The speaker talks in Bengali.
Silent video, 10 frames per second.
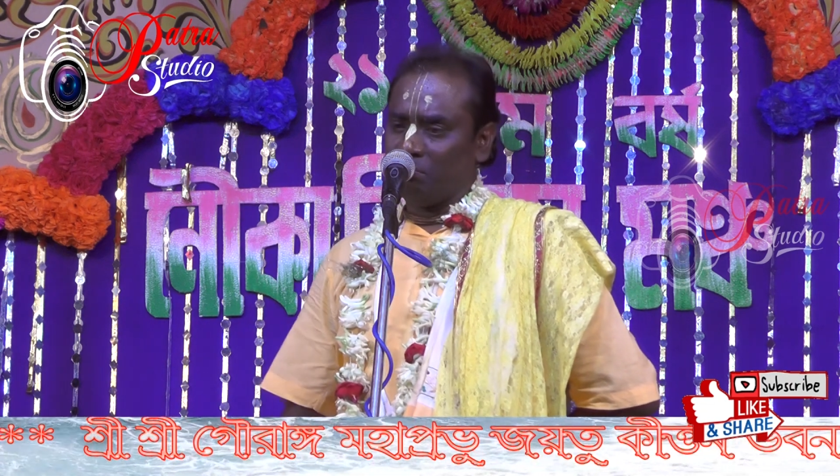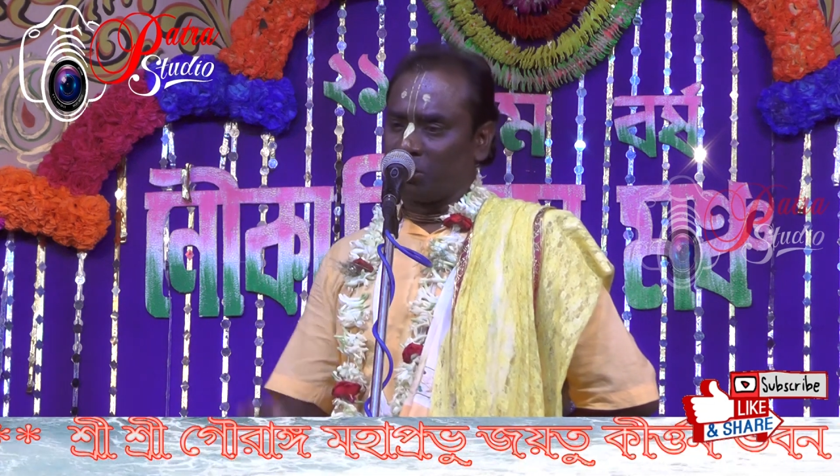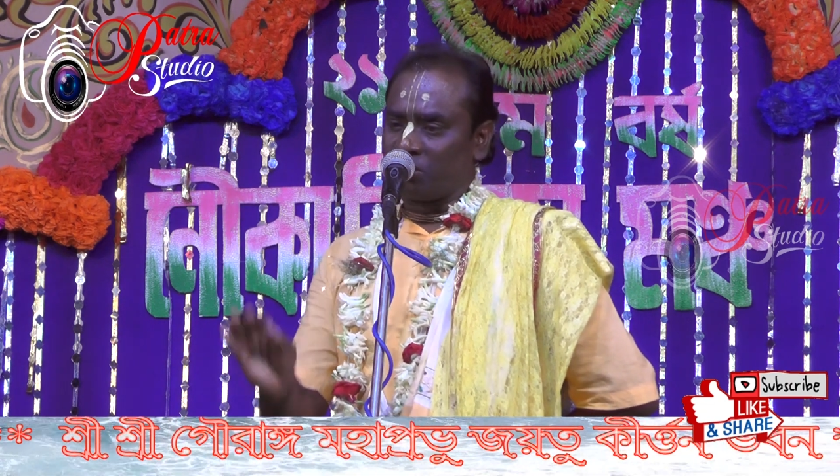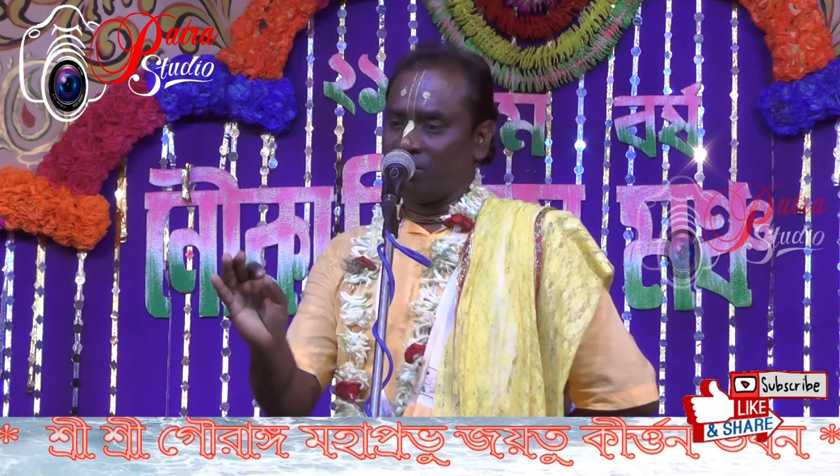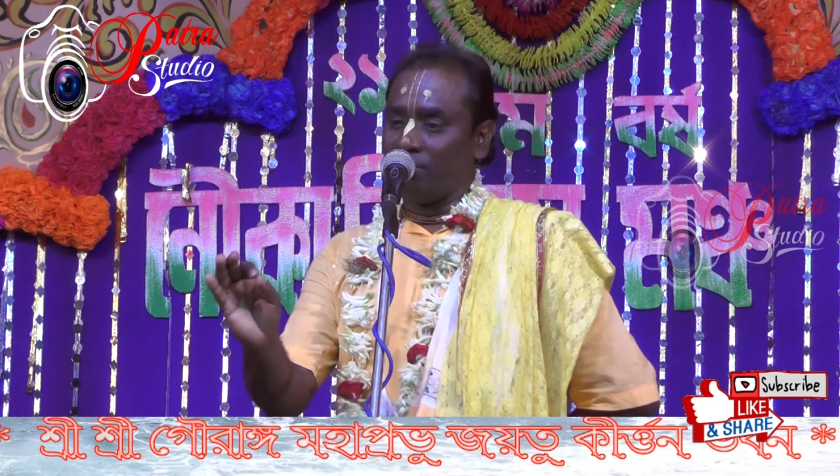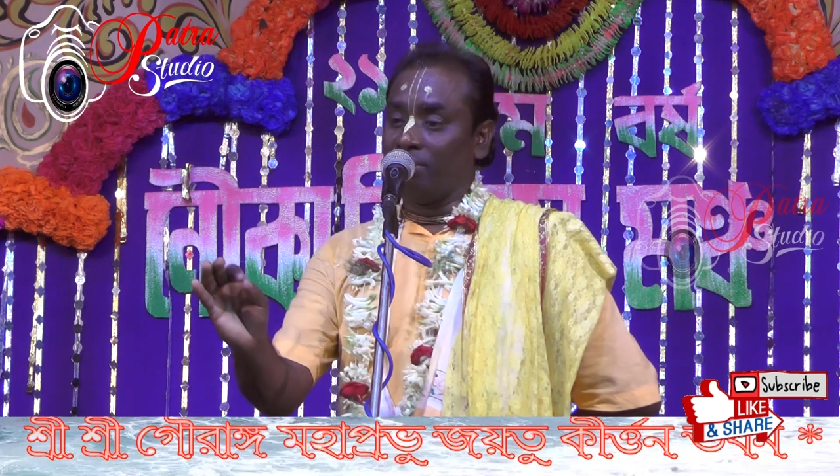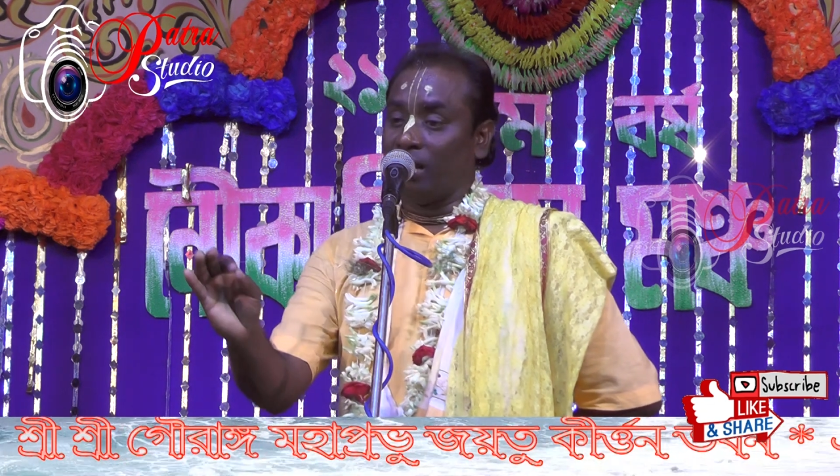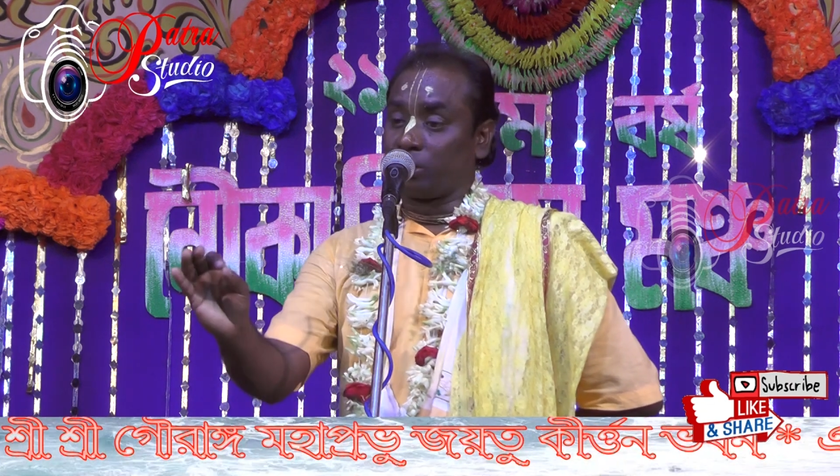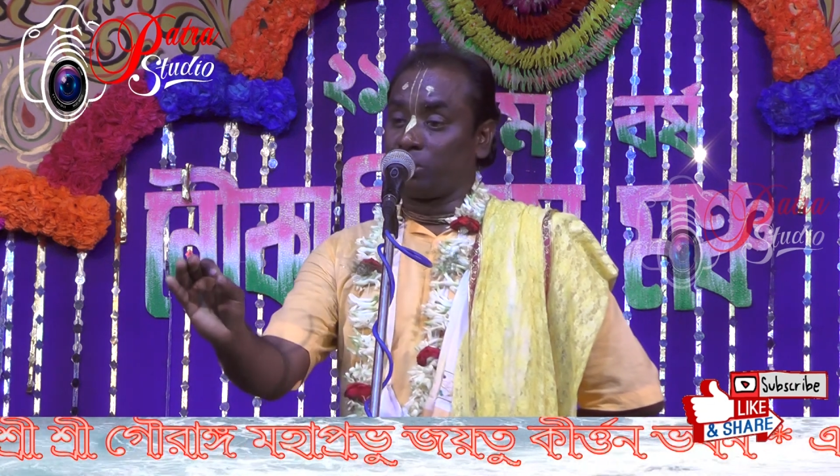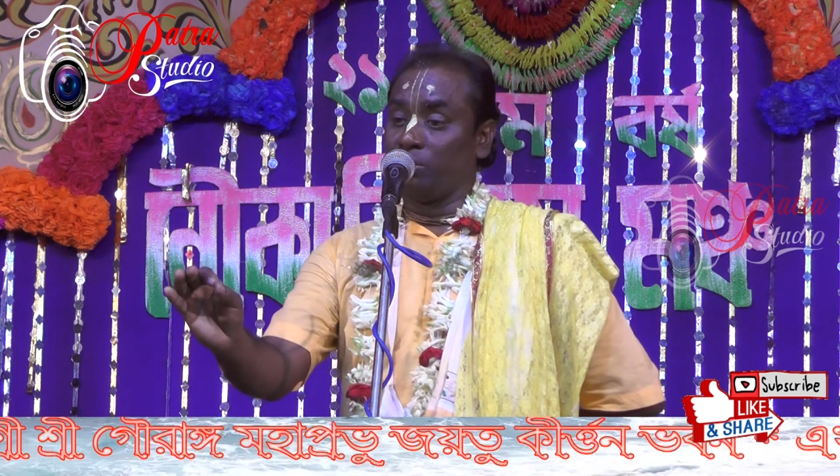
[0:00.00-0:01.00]
বৈষ্ণব
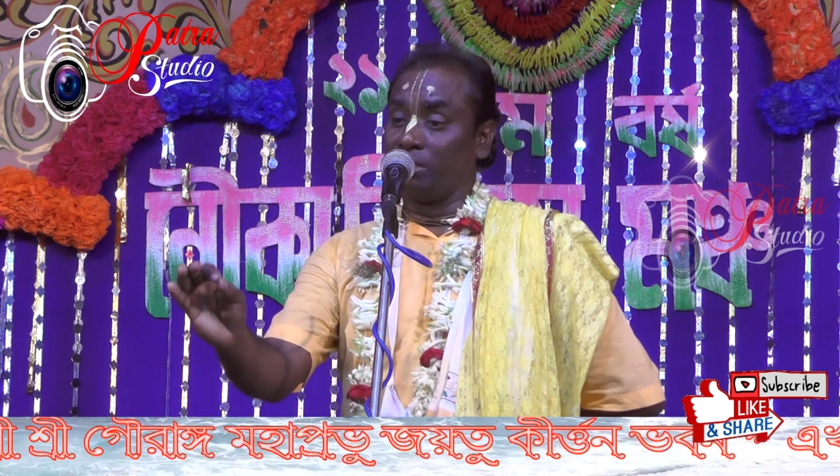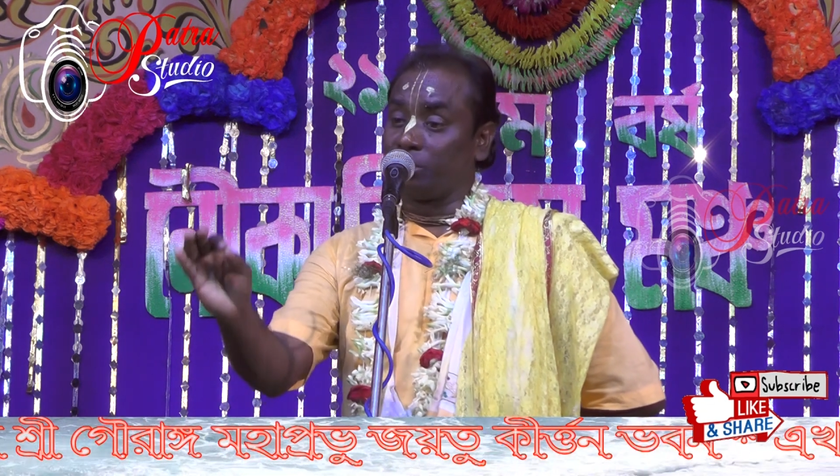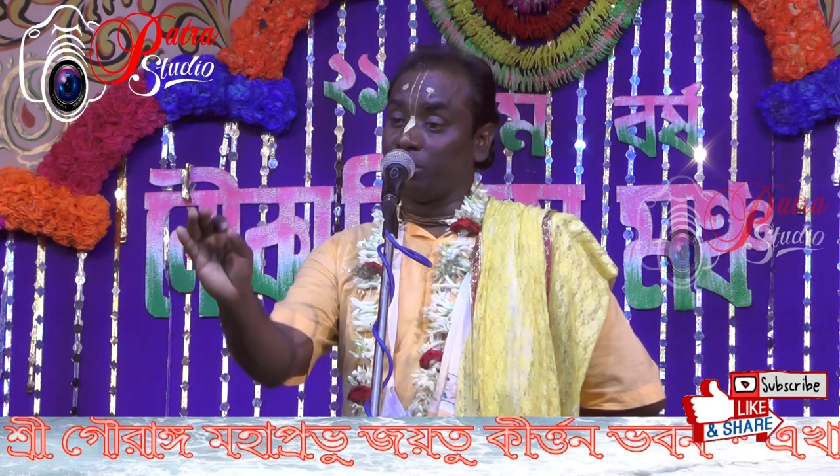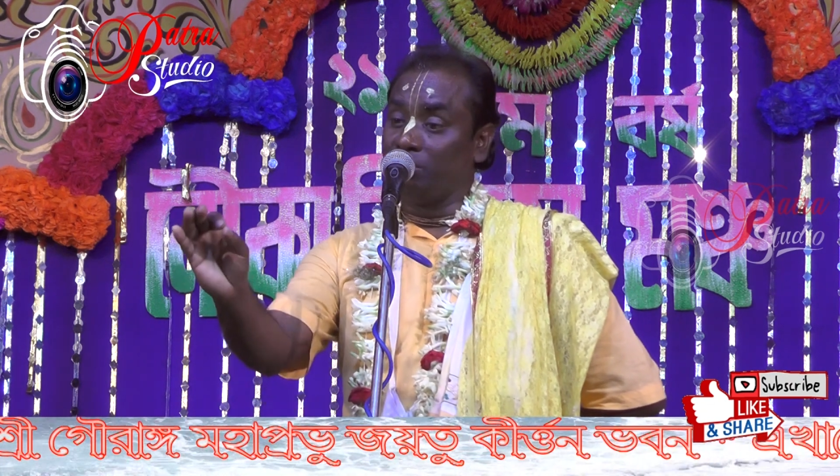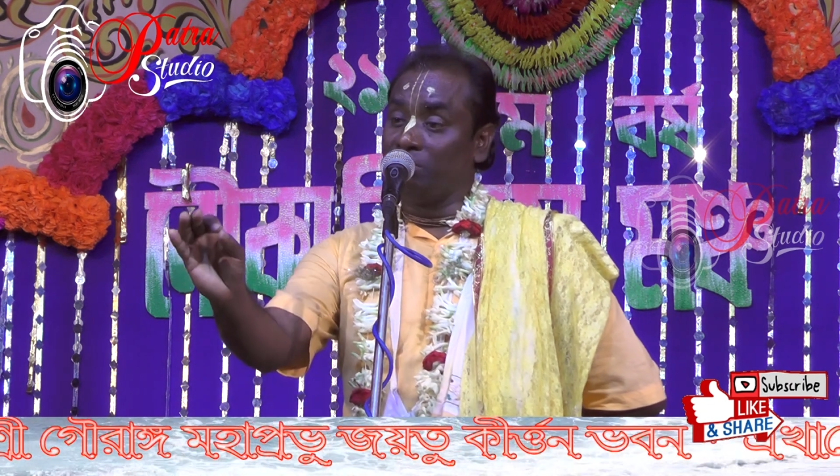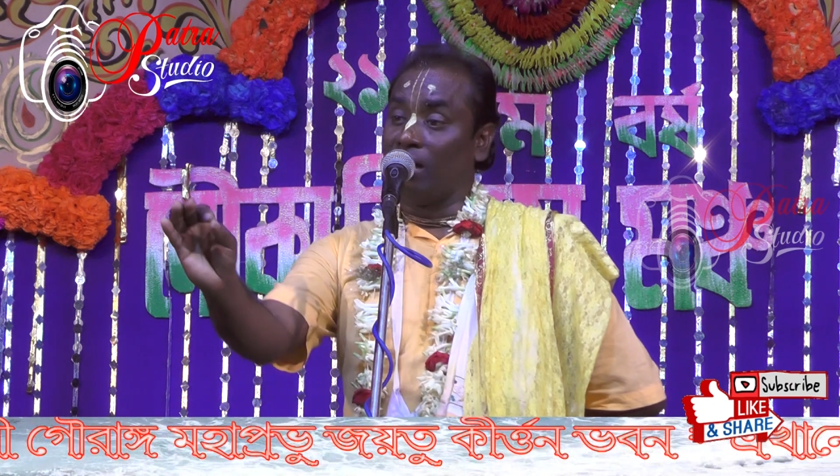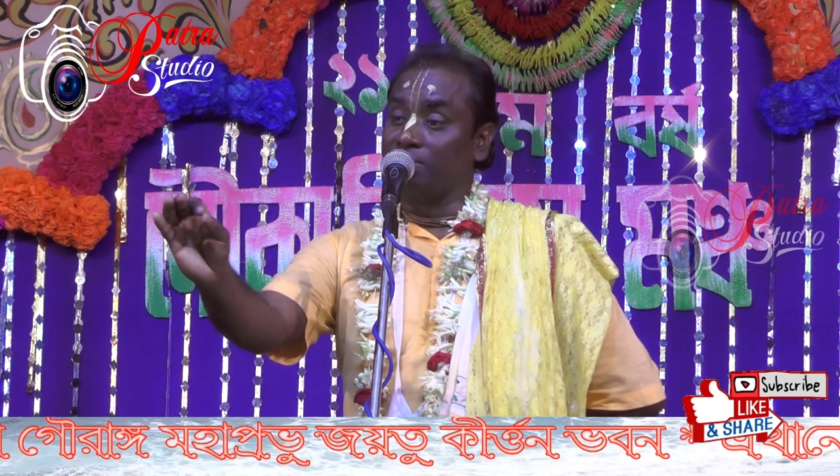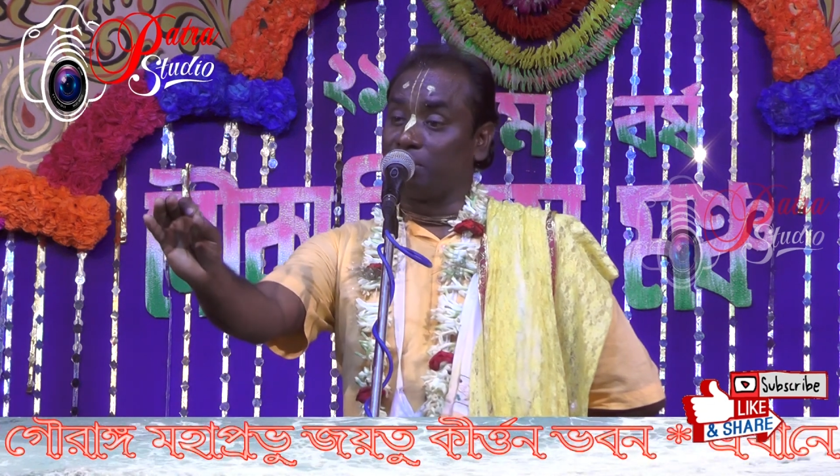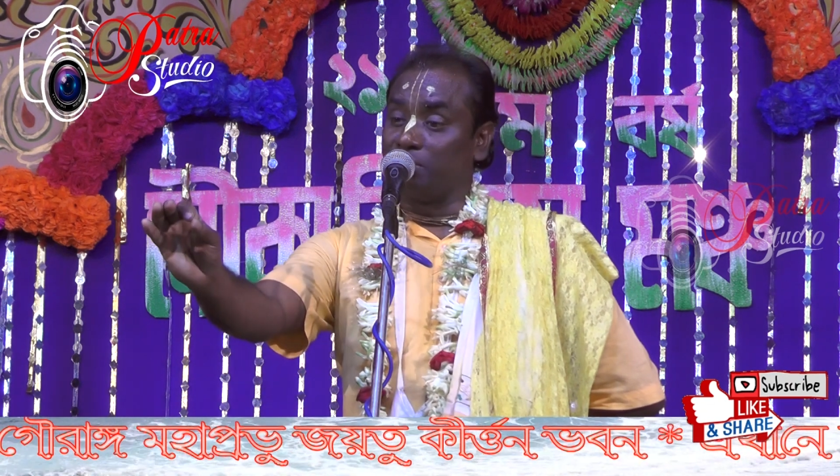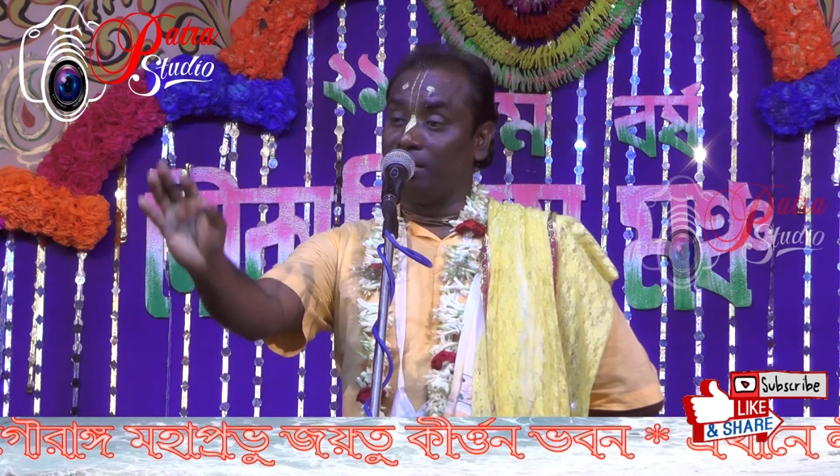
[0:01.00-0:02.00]
দার্শনিক সিদ্ধান্ত